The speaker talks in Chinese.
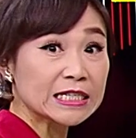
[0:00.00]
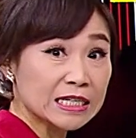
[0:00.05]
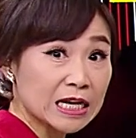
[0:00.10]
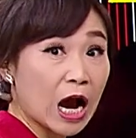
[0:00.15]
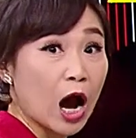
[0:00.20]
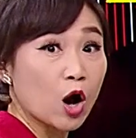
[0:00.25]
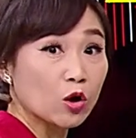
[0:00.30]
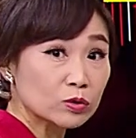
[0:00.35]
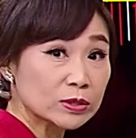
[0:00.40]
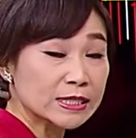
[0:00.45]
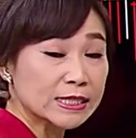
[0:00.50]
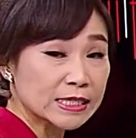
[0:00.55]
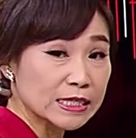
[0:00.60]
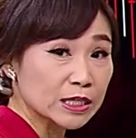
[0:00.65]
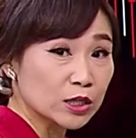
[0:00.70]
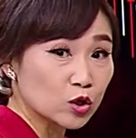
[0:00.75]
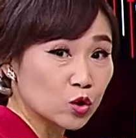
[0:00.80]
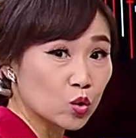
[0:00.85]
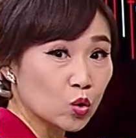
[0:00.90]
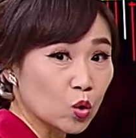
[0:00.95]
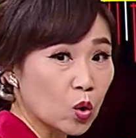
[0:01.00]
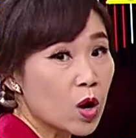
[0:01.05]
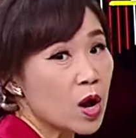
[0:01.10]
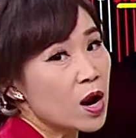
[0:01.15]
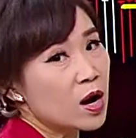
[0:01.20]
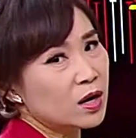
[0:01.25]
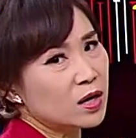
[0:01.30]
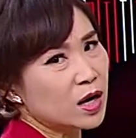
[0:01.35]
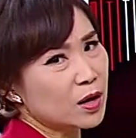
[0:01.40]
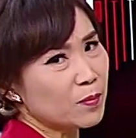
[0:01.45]
高纪录。
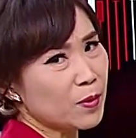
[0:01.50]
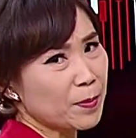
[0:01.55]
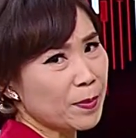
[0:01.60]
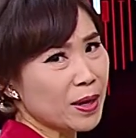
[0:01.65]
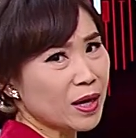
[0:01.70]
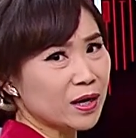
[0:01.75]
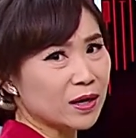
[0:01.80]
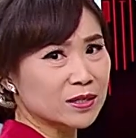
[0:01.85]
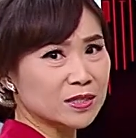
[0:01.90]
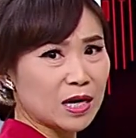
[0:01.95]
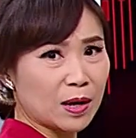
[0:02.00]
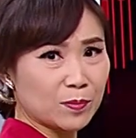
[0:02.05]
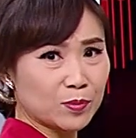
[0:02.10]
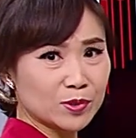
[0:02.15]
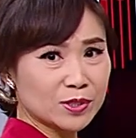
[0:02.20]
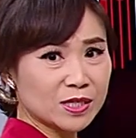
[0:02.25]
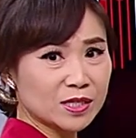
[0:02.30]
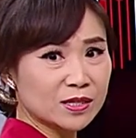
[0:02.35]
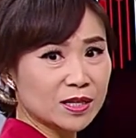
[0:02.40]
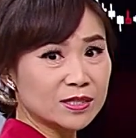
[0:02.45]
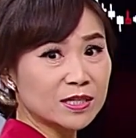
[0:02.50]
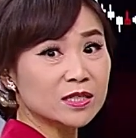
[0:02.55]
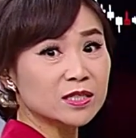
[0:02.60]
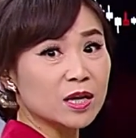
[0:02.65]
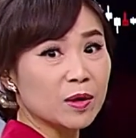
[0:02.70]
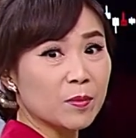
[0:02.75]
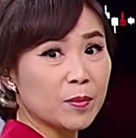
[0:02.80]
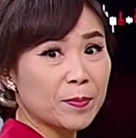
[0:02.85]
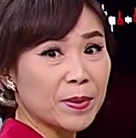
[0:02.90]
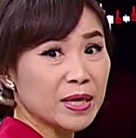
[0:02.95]
人民币何尝不是呢？今天
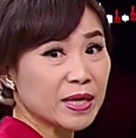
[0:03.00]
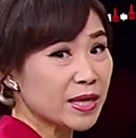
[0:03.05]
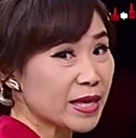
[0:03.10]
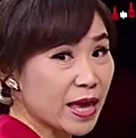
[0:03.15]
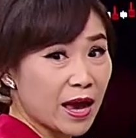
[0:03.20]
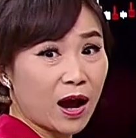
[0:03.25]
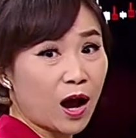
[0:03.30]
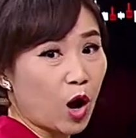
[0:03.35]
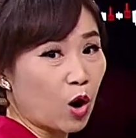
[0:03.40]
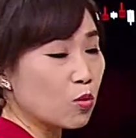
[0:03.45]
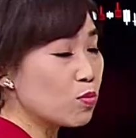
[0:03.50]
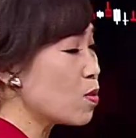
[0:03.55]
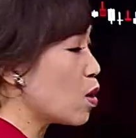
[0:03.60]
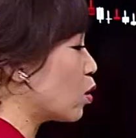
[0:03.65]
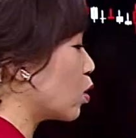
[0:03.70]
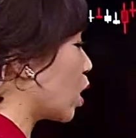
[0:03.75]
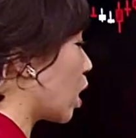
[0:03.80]
人民币也好猛